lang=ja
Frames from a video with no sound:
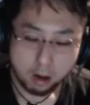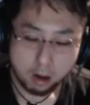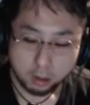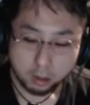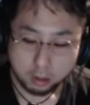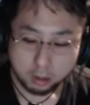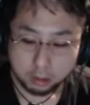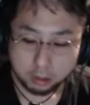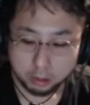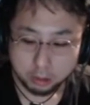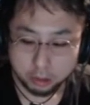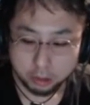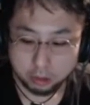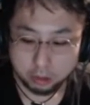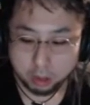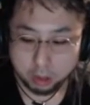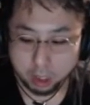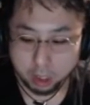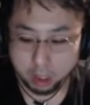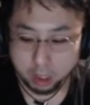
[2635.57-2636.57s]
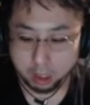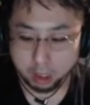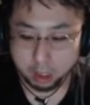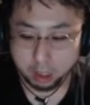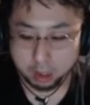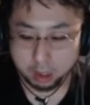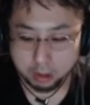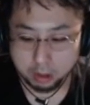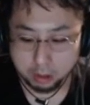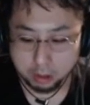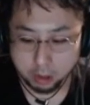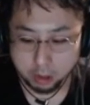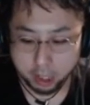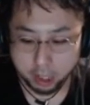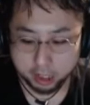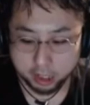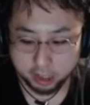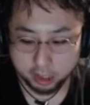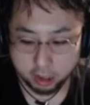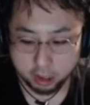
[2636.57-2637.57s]
どうしようかな。外配信
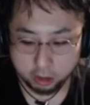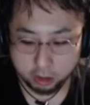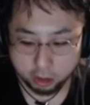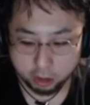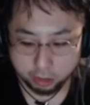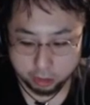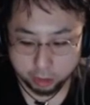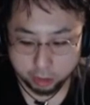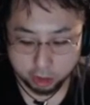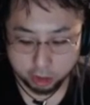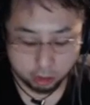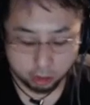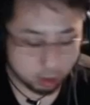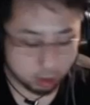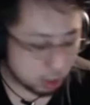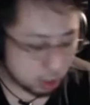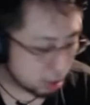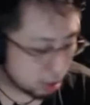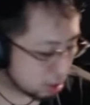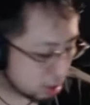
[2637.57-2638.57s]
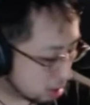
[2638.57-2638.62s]
行く準備しようかな、じゃあ。